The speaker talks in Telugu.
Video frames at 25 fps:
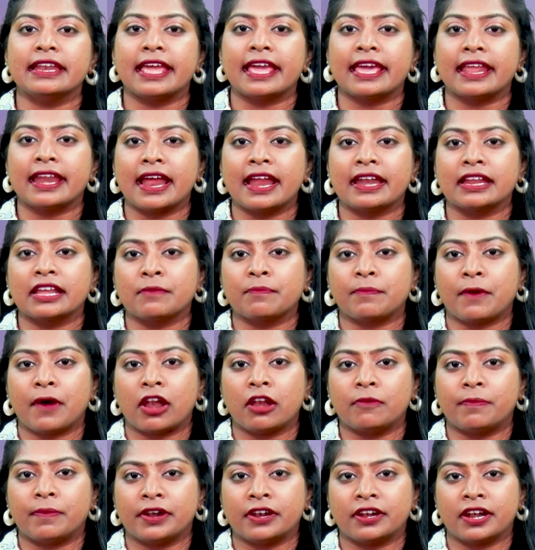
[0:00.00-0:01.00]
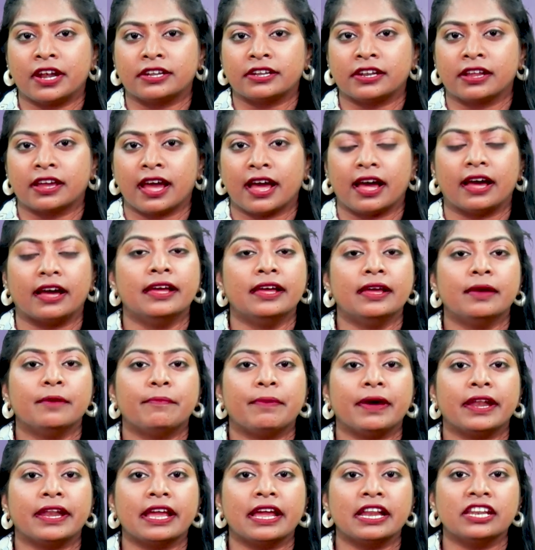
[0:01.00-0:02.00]
నేరానికి పాల్పడినట్లుగా
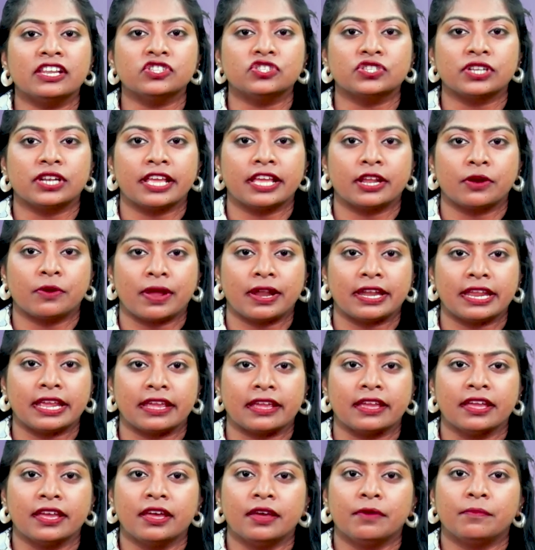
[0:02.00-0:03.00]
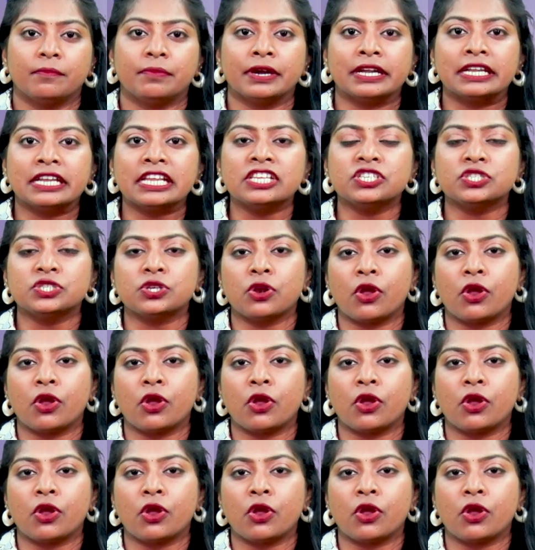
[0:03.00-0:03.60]
పరిగణించలేరు అని బ్రిటిష్